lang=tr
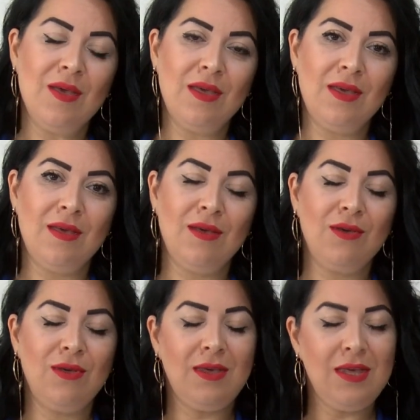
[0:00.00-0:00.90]

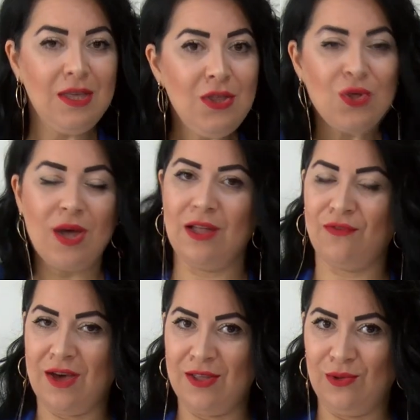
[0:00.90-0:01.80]
Ee, inşallah
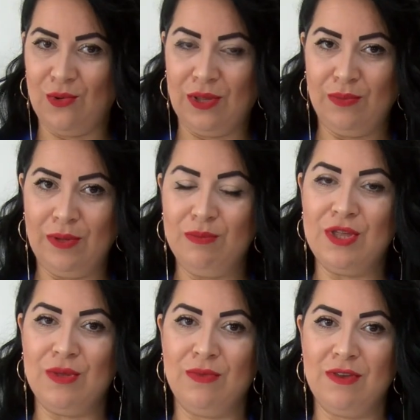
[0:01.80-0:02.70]
faydalı
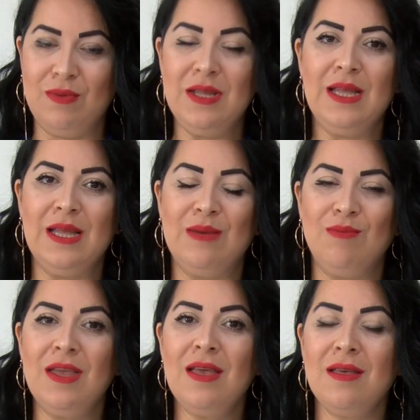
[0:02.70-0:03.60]
olabilmişimdir
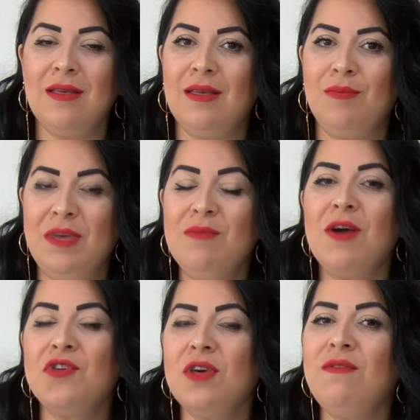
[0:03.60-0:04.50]
bilgilerimle. Ee, bir
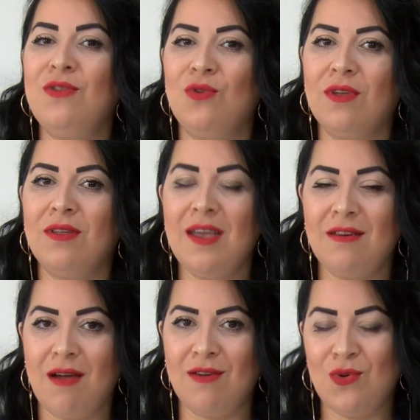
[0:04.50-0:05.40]
başka videoda
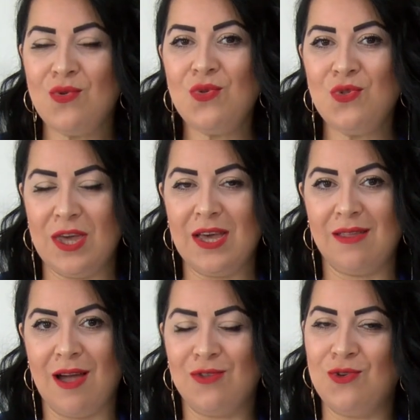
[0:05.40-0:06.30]
tekrar görüşünceye
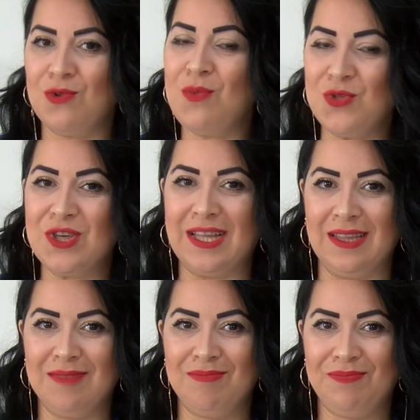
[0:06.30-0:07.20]
kadar diyorum.
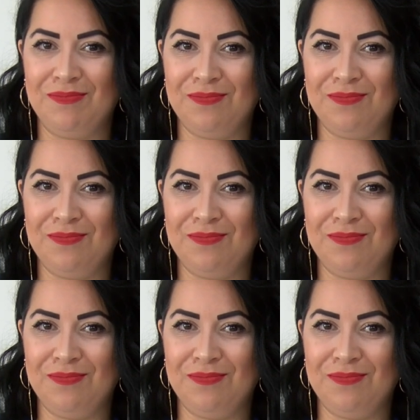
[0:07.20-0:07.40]
Hoşçakalın.